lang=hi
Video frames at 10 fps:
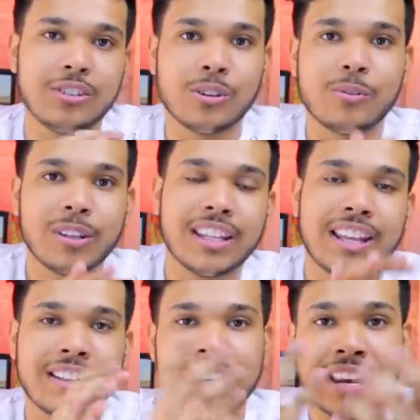जो बंदे
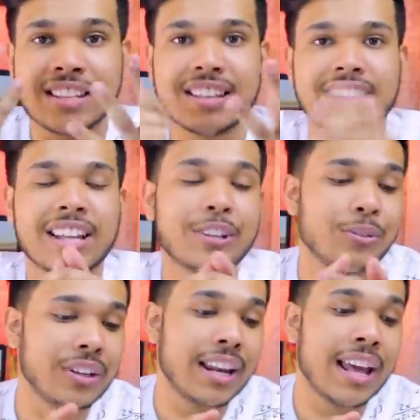लेना चाहते हैं तो
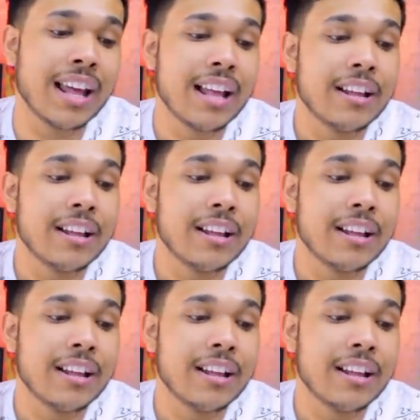उनके लिए